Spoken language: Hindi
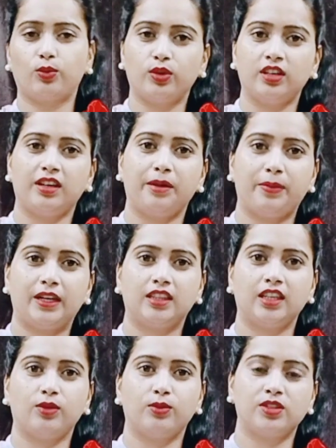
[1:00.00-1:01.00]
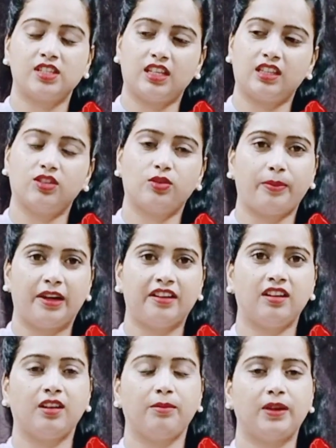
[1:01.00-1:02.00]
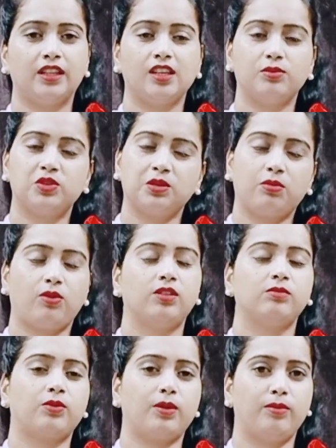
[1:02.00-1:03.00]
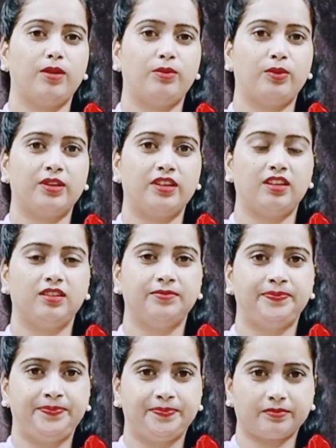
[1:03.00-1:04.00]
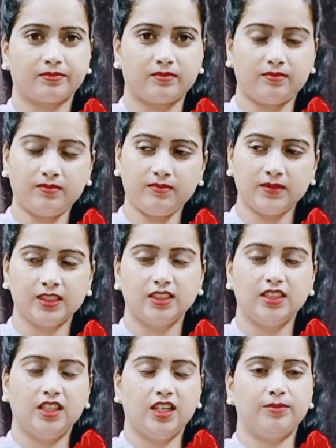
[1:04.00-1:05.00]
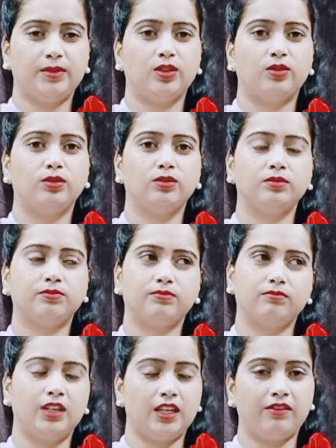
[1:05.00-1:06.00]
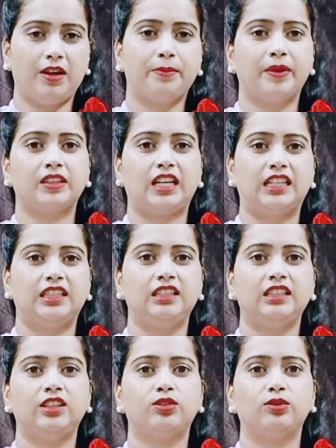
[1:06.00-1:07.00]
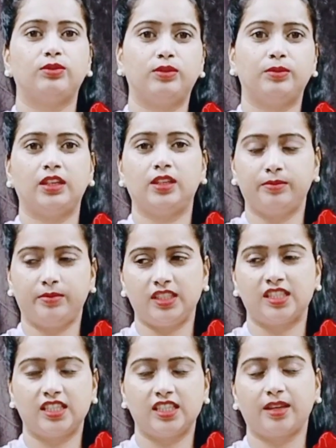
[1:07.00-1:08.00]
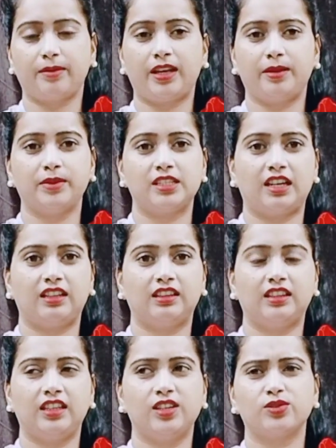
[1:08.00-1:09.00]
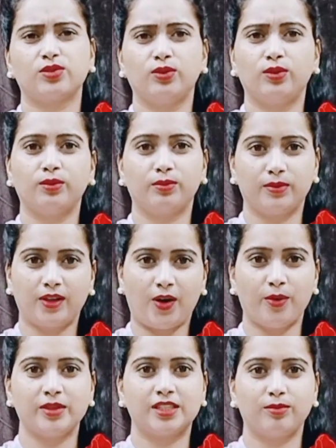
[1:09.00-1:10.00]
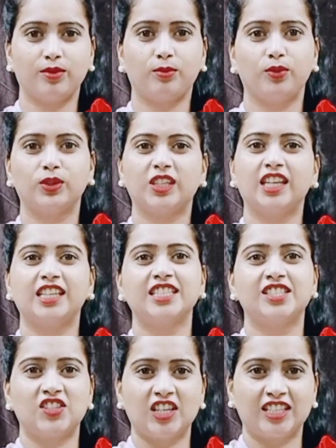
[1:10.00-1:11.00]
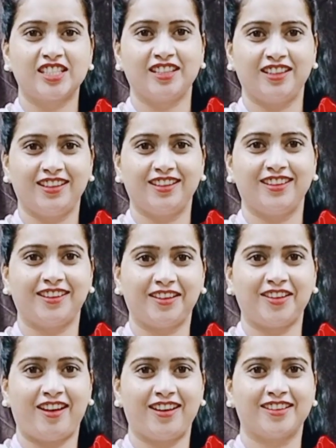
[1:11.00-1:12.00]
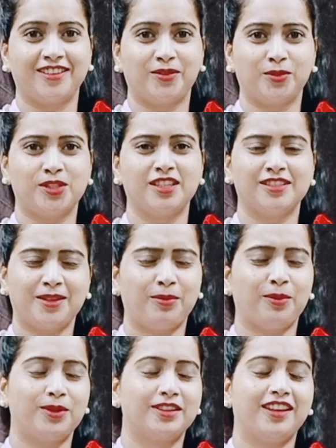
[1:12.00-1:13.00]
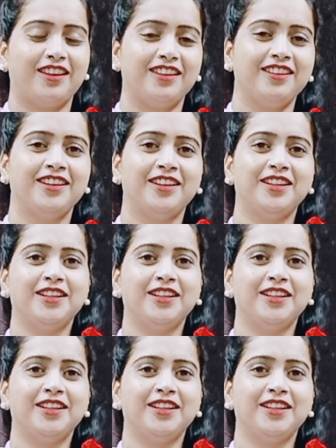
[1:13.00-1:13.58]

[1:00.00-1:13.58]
तो उठ नहीं पाते हैं उठ जाते हैं तो बैठ नहीं पाते मुझे बहुत प्रॉब्लम हो रही है अब देखो मेरे वहाँ पे एक दादी हैं तो वो मतलब इस चीज़ के बारे में जानती हैं उसको गांव में सब लोग बोलते हैं कि चेक चली गई है यहाँ की कुछ ऐसे बोलते हैं